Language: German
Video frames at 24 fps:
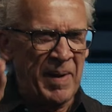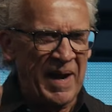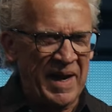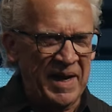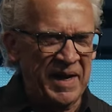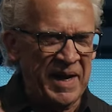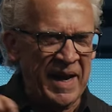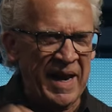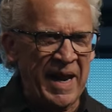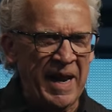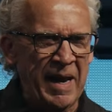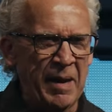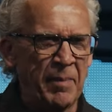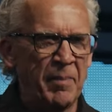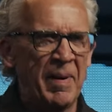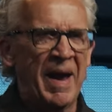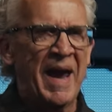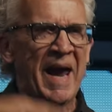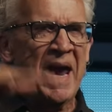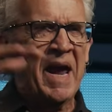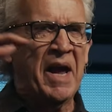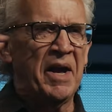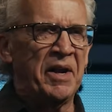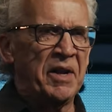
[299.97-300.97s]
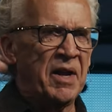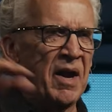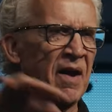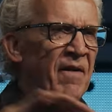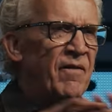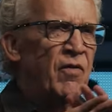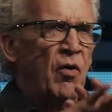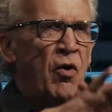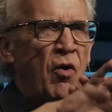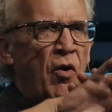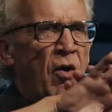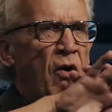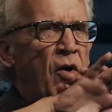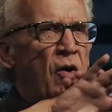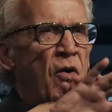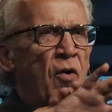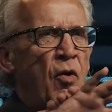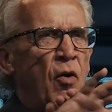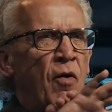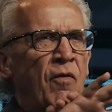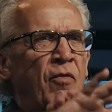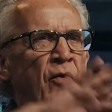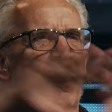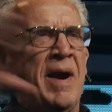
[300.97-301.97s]
zum Haupt über alles
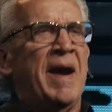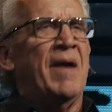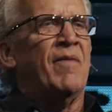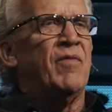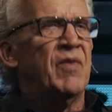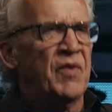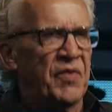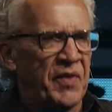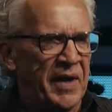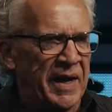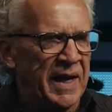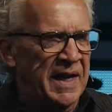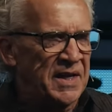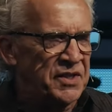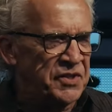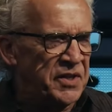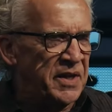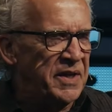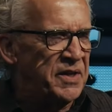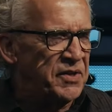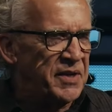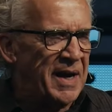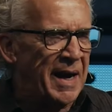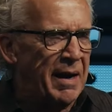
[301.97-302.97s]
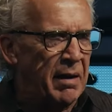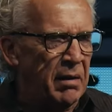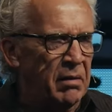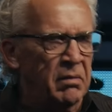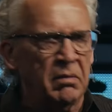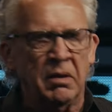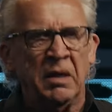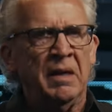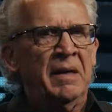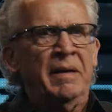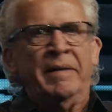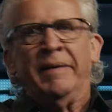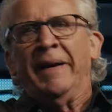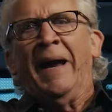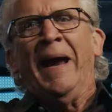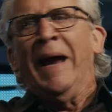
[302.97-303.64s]
machte über sein gesamtes